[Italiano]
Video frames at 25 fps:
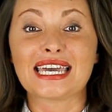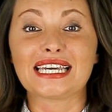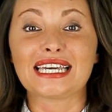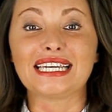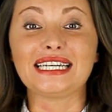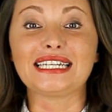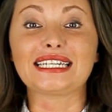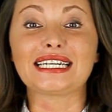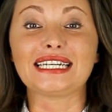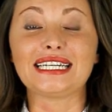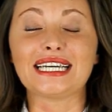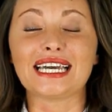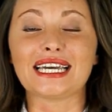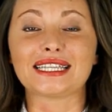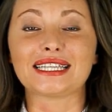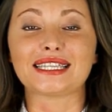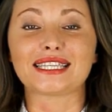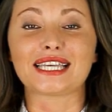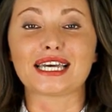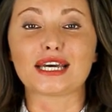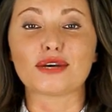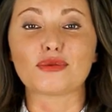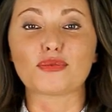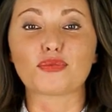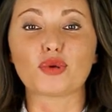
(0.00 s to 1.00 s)
Il
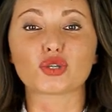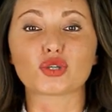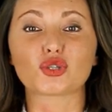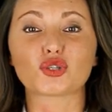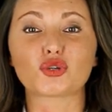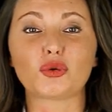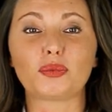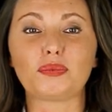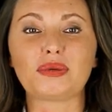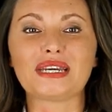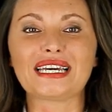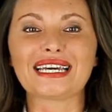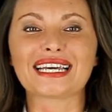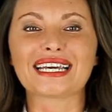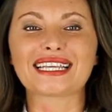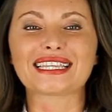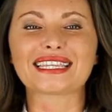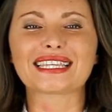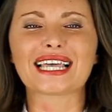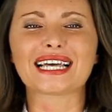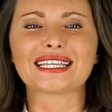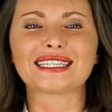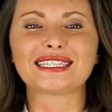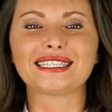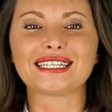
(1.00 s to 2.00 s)
cliente può scoprire
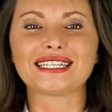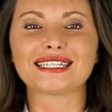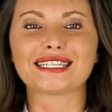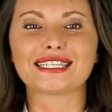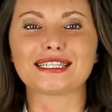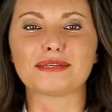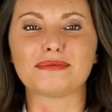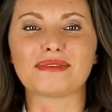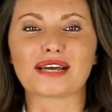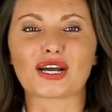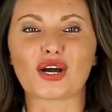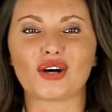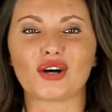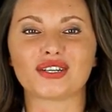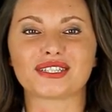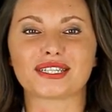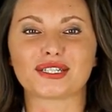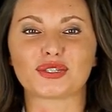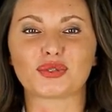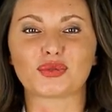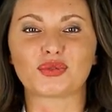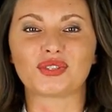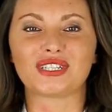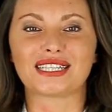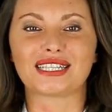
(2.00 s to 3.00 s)
tantissime
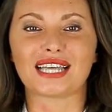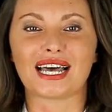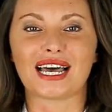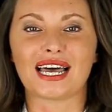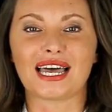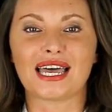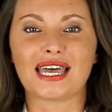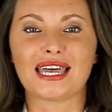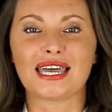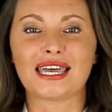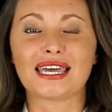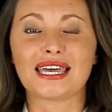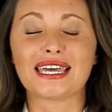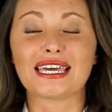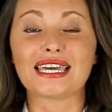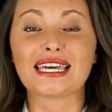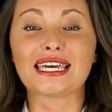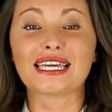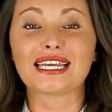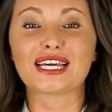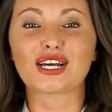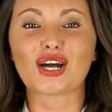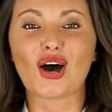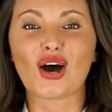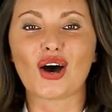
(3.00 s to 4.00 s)
cose su di te
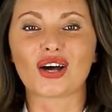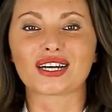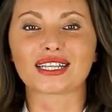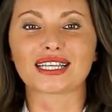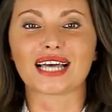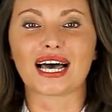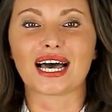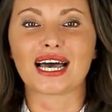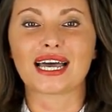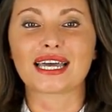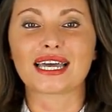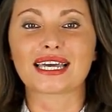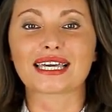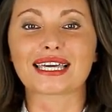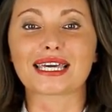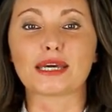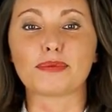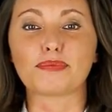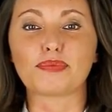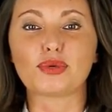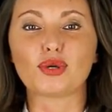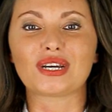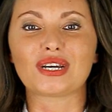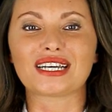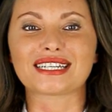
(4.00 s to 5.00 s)
e ricorda che
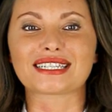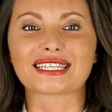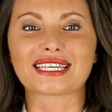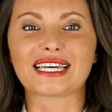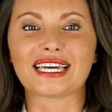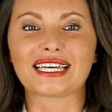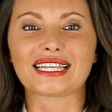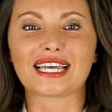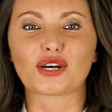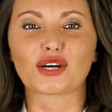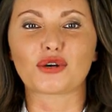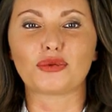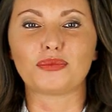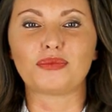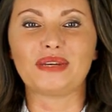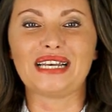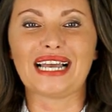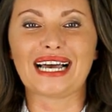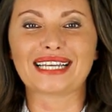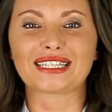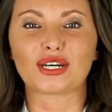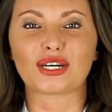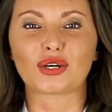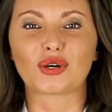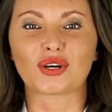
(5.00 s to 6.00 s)
più la scheda è
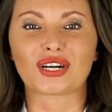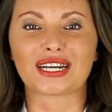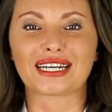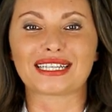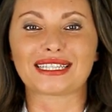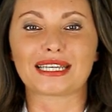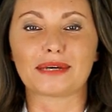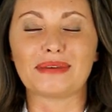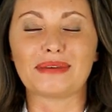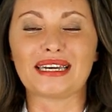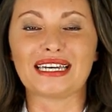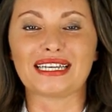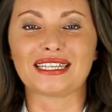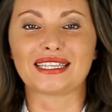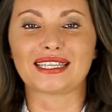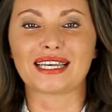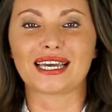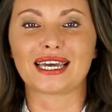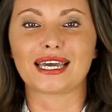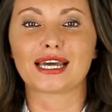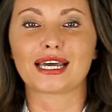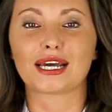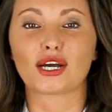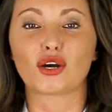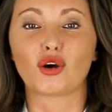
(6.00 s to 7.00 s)
compilata
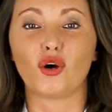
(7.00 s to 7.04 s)
correttamente,